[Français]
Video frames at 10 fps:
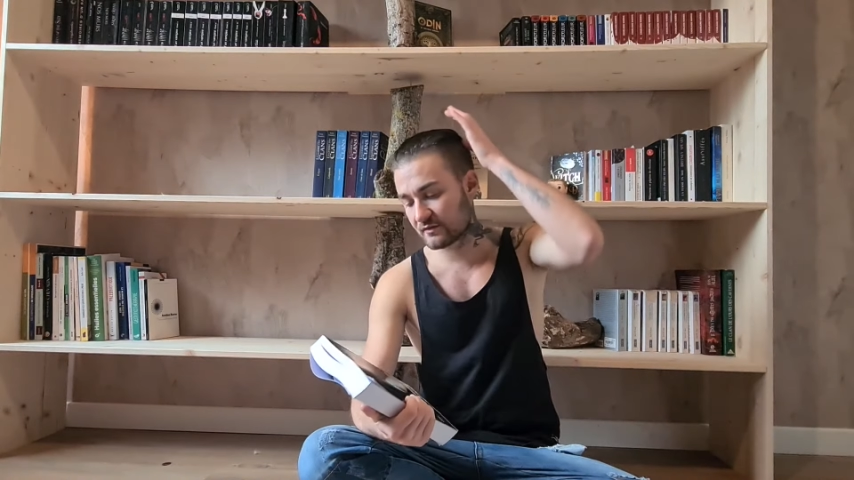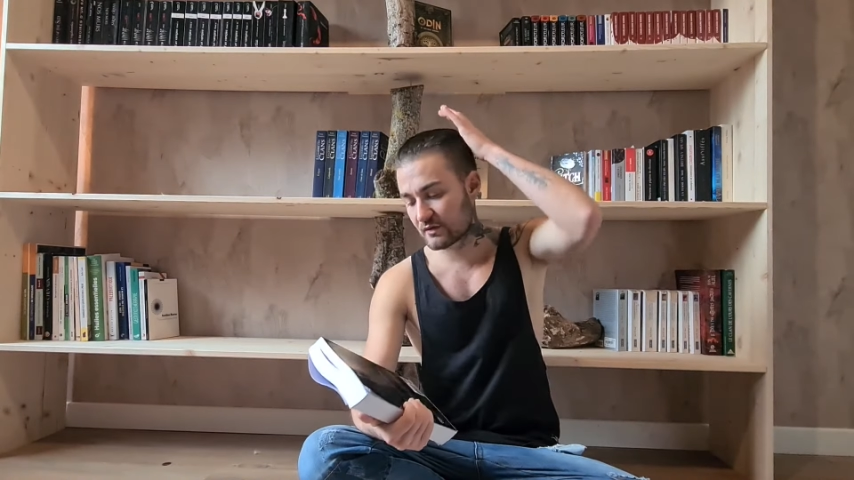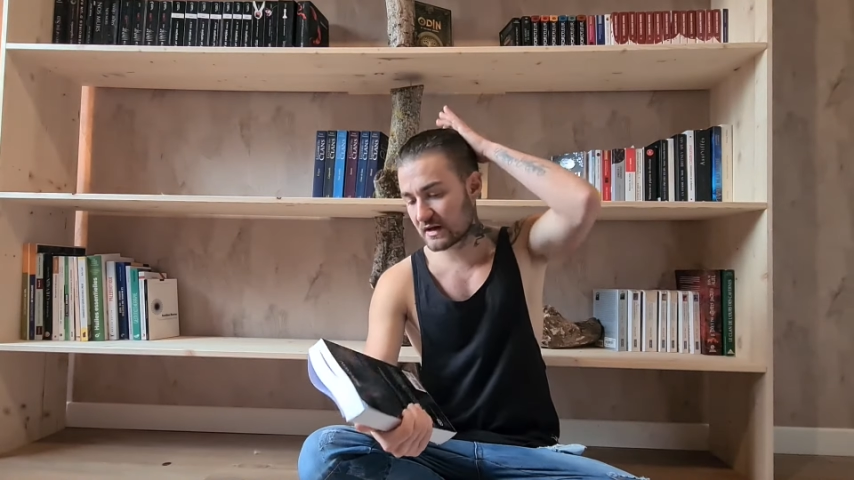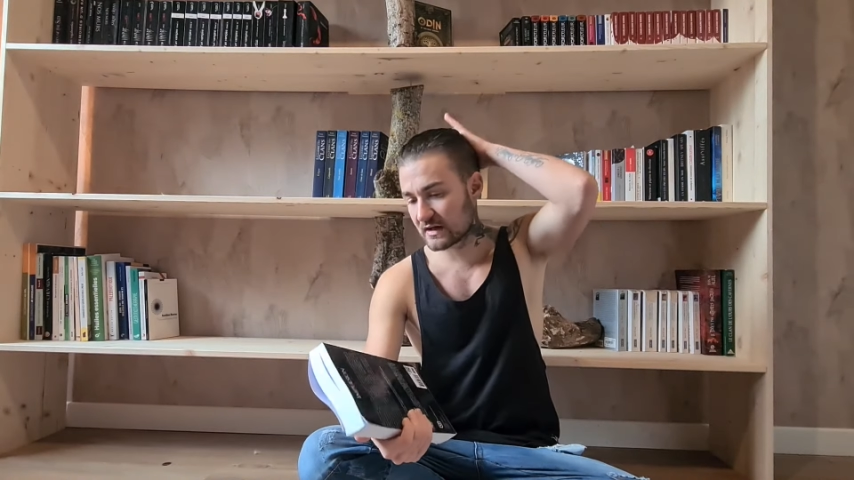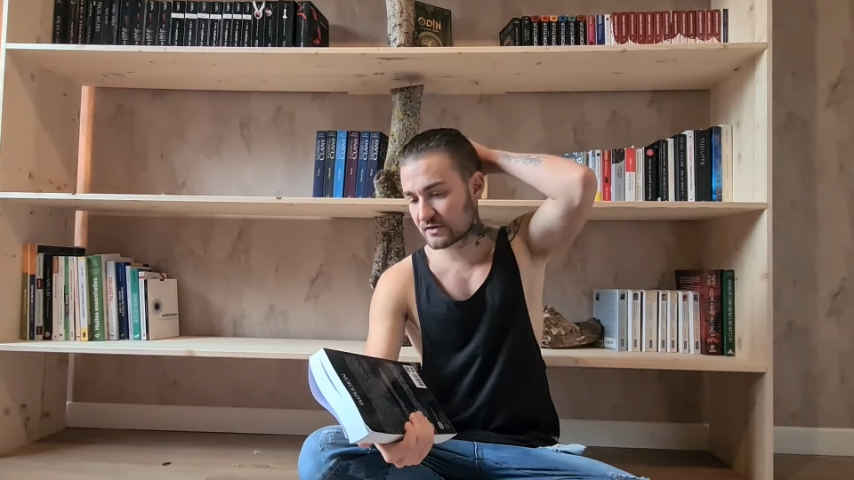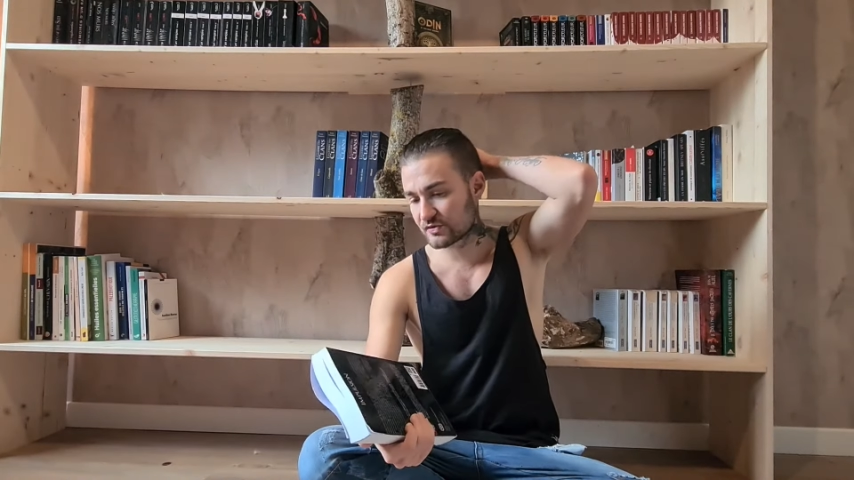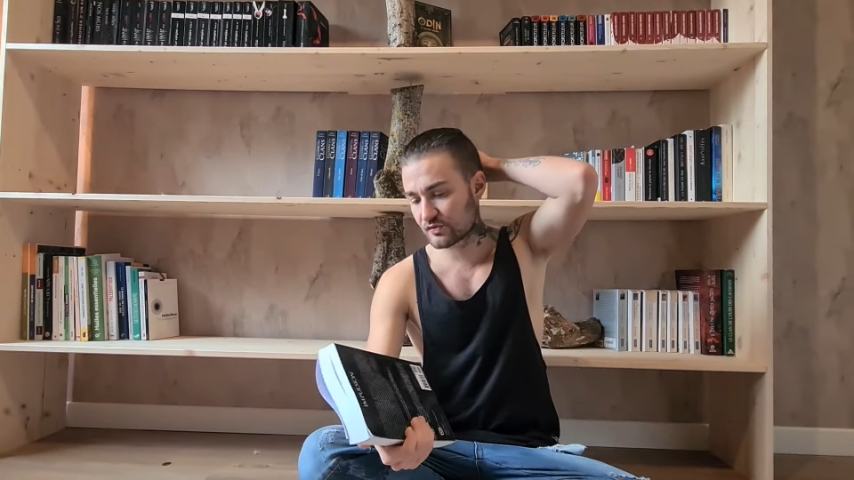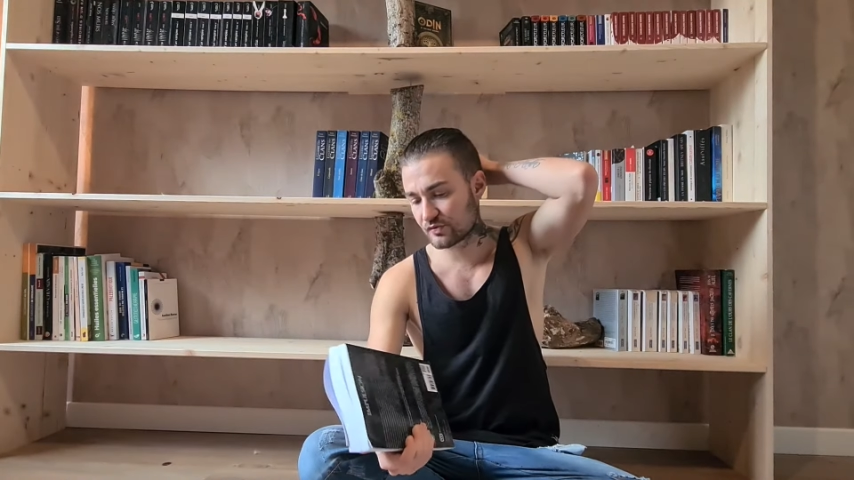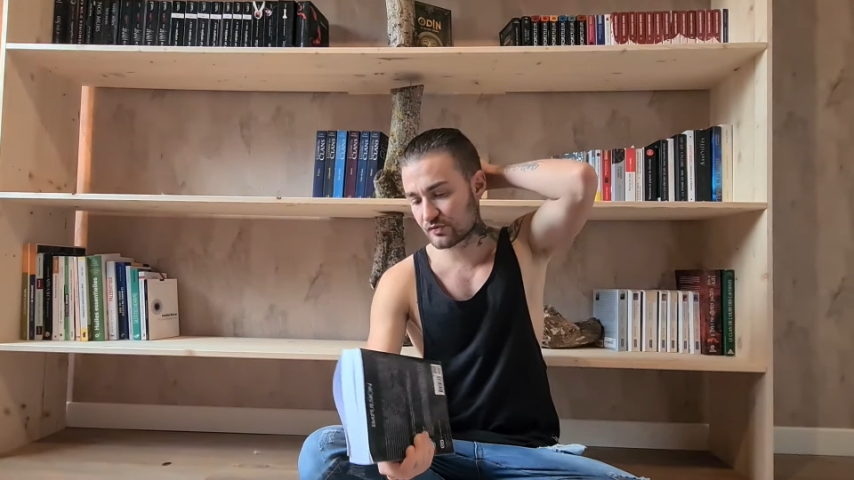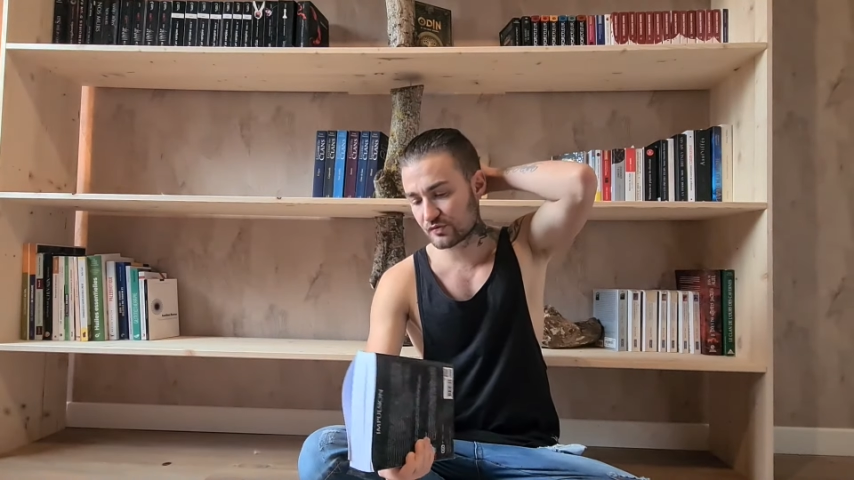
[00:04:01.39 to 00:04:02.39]
voilà,
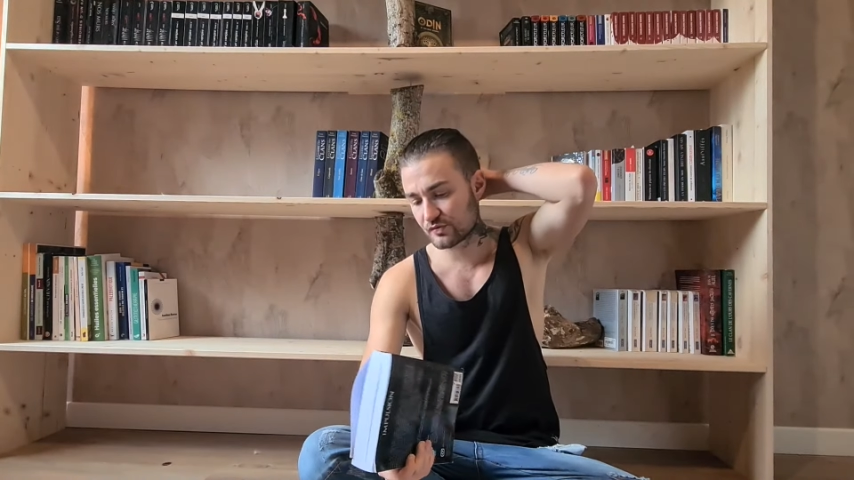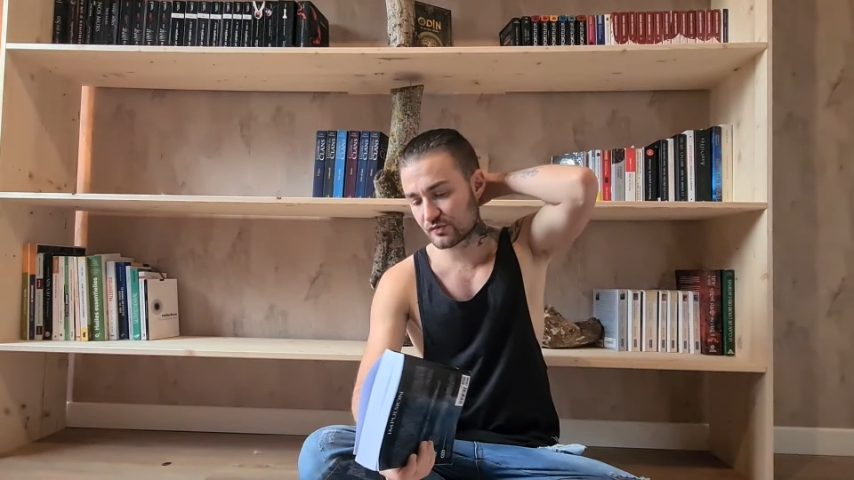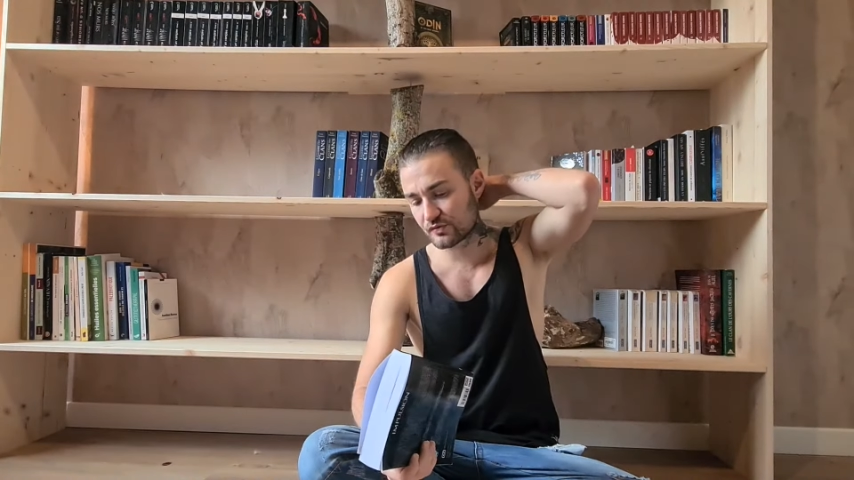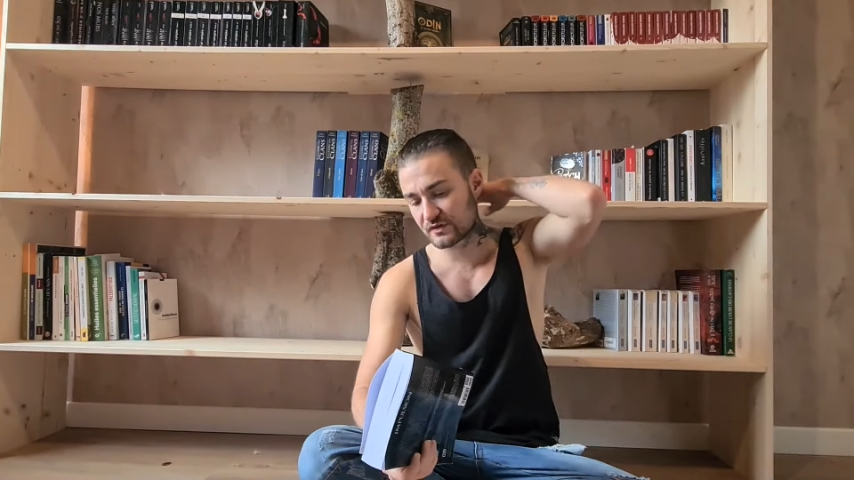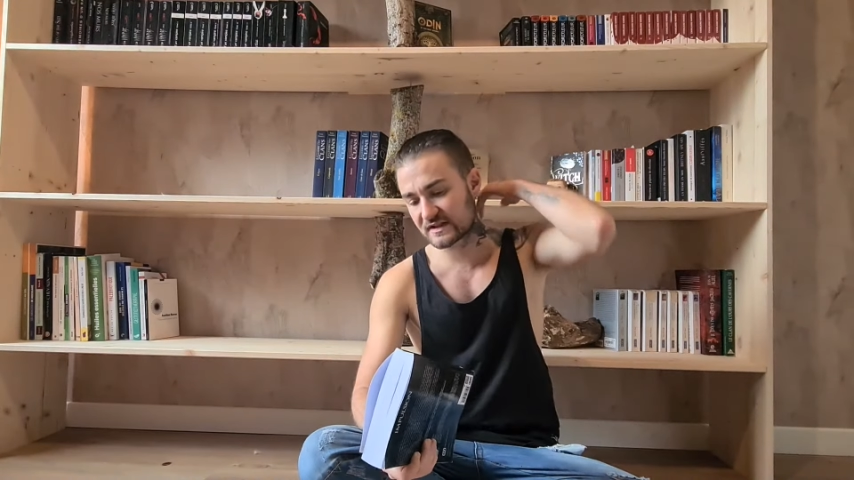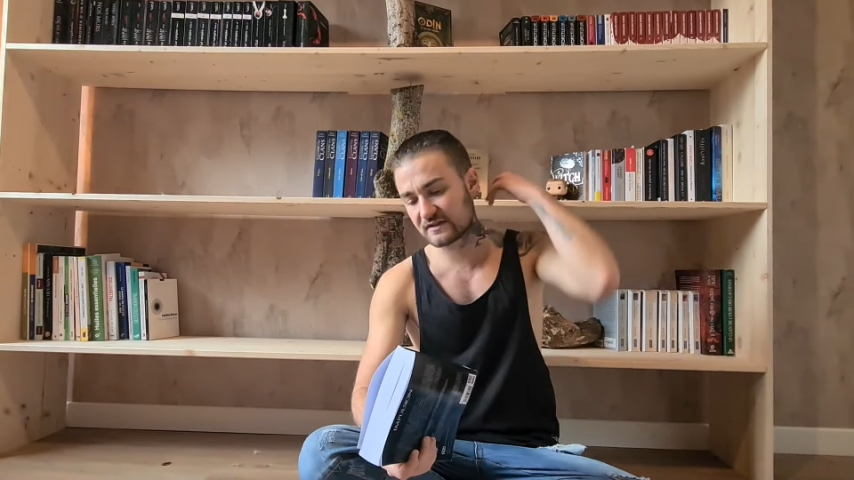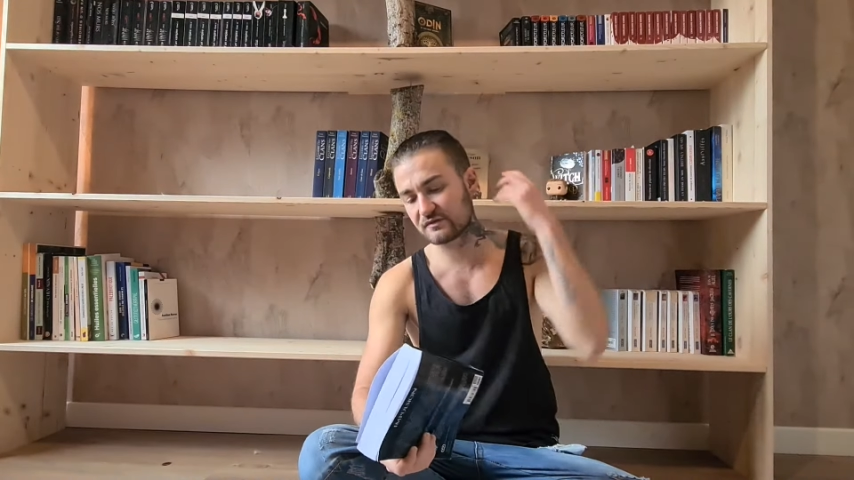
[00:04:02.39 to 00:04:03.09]
je, si